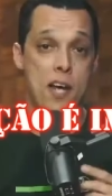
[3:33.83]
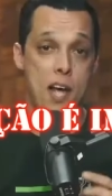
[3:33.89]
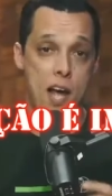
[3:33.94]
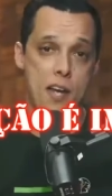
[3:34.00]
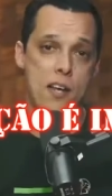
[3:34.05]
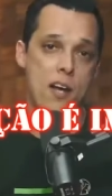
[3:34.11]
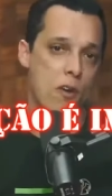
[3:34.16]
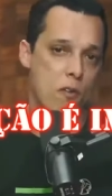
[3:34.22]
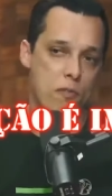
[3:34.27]

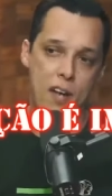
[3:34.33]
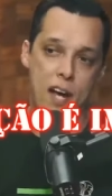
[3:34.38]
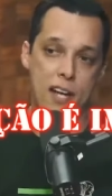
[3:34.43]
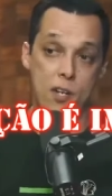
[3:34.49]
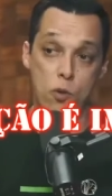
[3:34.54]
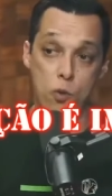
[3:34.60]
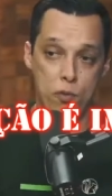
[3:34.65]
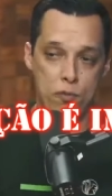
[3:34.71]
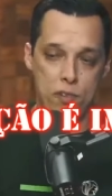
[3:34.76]
aí, aí o,
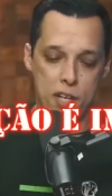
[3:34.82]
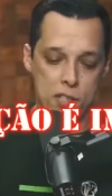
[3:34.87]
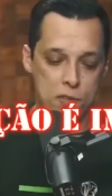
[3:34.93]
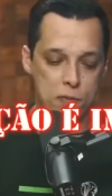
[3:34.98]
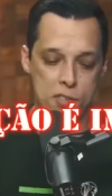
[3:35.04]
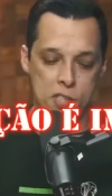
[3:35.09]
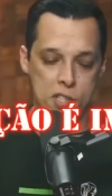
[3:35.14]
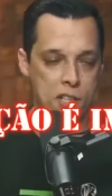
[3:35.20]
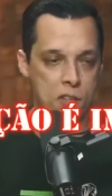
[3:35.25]
Viagra, o Viagra,
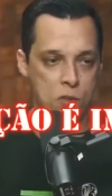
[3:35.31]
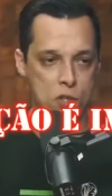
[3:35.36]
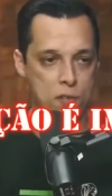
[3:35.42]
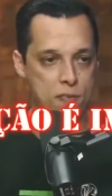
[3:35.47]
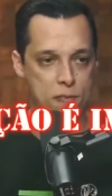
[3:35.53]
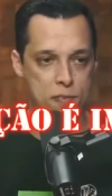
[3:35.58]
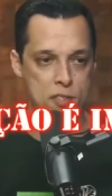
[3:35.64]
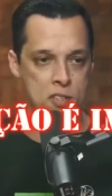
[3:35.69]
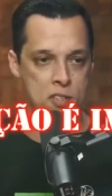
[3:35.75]
se você não
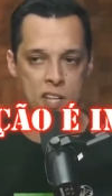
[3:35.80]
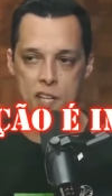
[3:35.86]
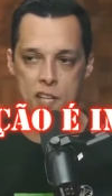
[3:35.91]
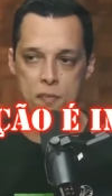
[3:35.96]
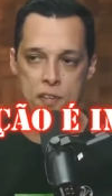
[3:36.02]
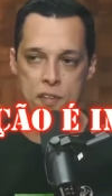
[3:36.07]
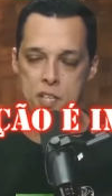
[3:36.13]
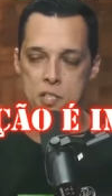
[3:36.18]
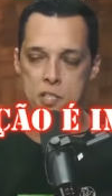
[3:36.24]
estiver fazendo nada,
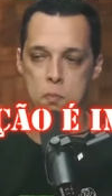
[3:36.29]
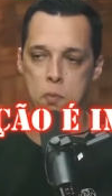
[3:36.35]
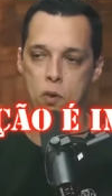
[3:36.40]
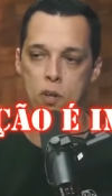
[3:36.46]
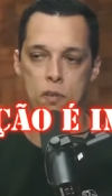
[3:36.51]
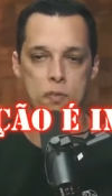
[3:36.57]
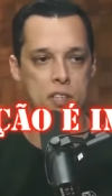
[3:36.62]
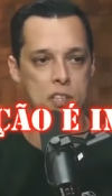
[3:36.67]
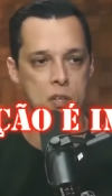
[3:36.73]
ele fica de
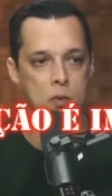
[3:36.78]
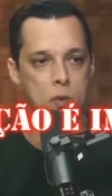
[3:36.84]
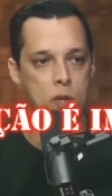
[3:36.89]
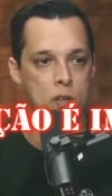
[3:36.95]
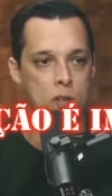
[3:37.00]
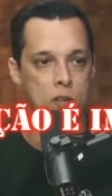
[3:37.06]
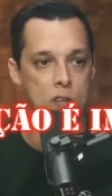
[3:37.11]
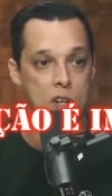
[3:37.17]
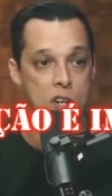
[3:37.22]
boa, ele fica
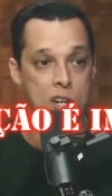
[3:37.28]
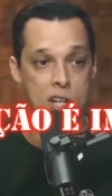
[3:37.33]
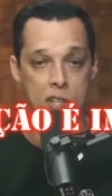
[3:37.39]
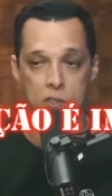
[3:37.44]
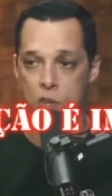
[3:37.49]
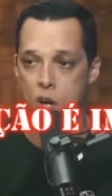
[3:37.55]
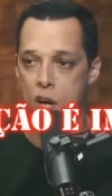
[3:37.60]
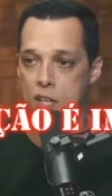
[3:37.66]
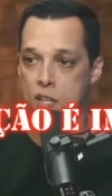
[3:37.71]
tranquilo.
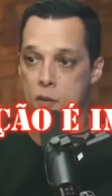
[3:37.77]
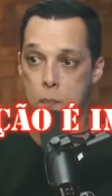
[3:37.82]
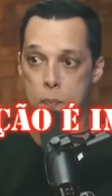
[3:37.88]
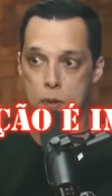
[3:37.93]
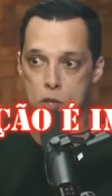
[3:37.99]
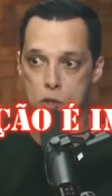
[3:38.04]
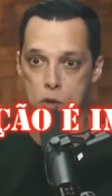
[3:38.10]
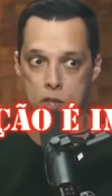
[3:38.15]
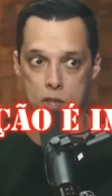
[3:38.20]
Na hora que
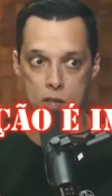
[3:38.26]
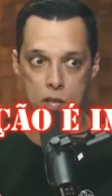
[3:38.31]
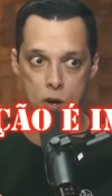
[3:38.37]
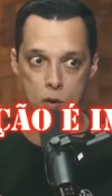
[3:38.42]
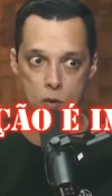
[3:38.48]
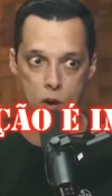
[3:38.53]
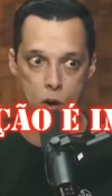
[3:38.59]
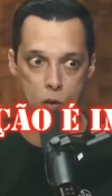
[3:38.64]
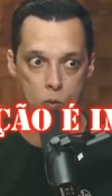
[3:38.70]
beijou, que dá
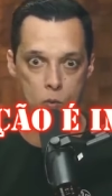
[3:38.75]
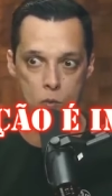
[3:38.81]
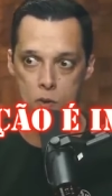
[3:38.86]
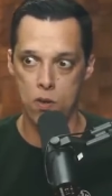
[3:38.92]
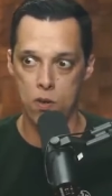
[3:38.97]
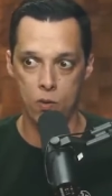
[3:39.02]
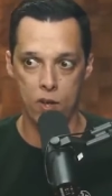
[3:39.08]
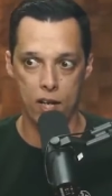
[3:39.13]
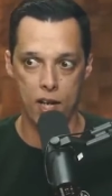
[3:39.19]

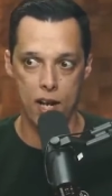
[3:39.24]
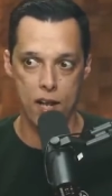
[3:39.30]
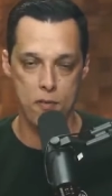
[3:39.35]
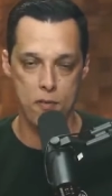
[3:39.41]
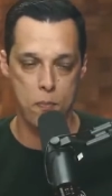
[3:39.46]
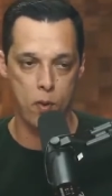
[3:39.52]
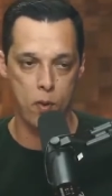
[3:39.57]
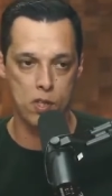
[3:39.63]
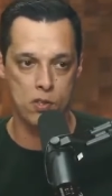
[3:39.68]
alguma, uma
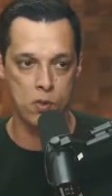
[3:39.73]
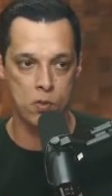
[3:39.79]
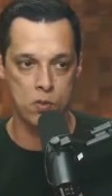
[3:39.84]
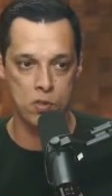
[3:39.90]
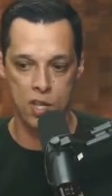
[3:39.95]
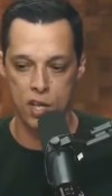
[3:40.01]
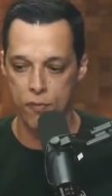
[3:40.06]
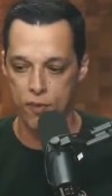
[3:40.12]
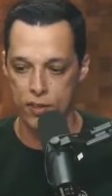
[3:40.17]
leve
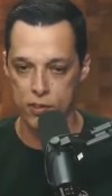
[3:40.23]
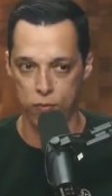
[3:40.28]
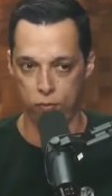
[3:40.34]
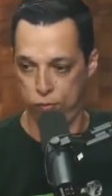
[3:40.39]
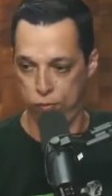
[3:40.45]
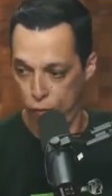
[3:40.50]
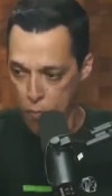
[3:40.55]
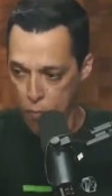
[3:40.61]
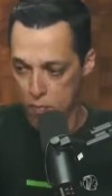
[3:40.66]
empolgaçãozinha, ele faz assim,
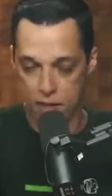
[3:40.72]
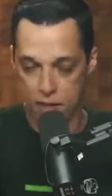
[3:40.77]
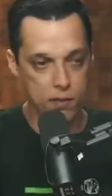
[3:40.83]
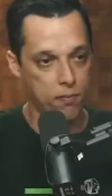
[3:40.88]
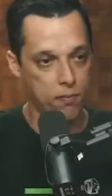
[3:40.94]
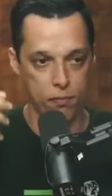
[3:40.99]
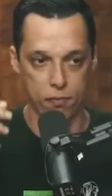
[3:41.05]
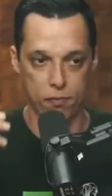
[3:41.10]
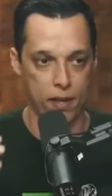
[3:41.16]
vum,
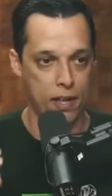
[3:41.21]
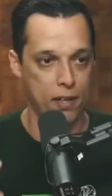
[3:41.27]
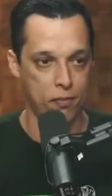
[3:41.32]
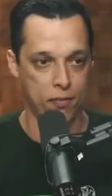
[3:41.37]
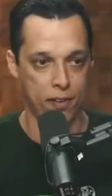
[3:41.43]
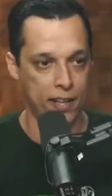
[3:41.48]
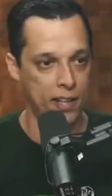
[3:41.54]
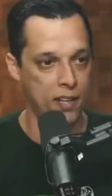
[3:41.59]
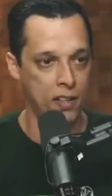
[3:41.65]
ele,
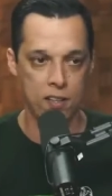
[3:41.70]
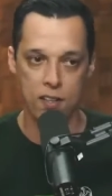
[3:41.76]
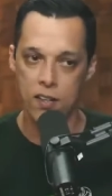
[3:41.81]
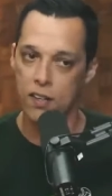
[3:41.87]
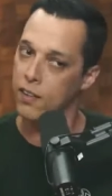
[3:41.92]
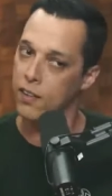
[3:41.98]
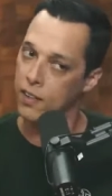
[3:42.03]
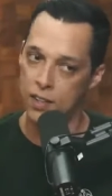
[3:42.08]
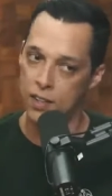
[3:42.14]
ele vem.
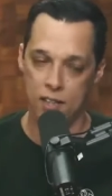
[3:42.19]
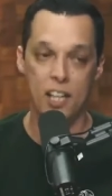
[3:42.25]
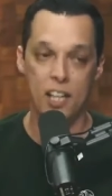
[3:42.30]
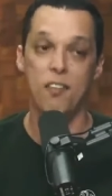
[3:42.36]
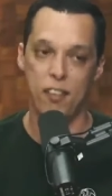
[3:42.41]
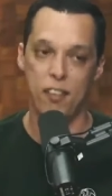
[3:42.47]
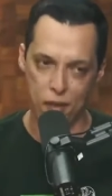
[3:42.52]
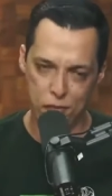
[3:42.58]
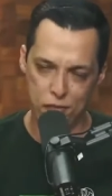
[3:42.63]
Ô, Bruno,
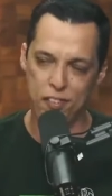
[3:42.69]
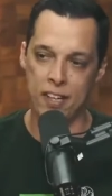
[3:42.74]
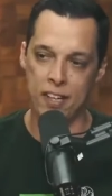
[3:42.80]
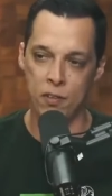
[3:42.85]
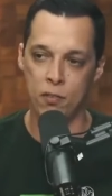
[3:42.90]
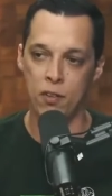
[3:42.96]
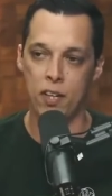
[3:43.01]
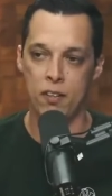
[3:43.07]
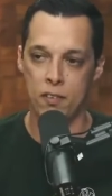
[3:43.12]
ele vem
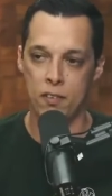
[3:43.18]
vindo. Ele... Tu